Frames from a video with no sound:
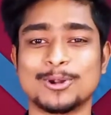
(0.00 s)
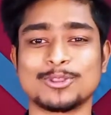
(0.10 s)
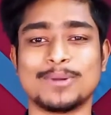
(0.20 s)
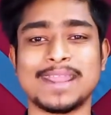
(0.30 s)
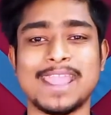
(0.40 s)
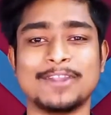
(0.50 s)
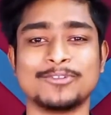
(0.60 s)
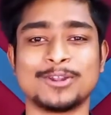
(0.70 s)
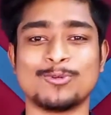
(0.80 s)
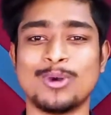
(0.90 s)
বর্তমানে
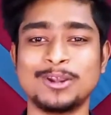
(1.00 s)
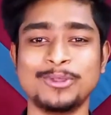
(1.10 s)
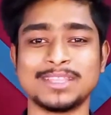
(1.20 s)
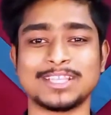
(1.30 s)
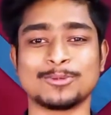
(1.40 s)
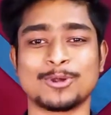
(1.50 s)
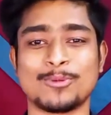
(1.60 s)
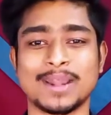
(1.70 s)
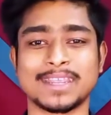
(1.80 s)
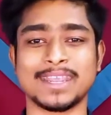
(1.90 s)
অ্যান্ড্রয়েড ওয়ার্ল্ড উইথ এত
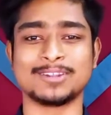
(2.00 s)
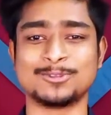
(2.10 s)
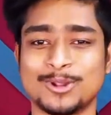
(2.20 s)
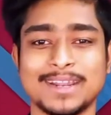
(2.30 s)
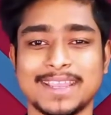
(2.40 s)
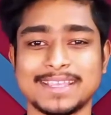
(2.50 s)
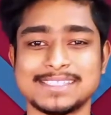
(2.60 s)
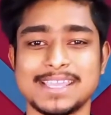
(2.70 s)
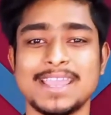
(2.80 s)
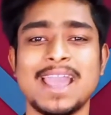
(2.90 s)
বড় মার্কেট ধরে
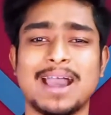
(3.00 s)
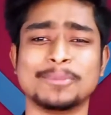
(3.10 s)
রেখেছে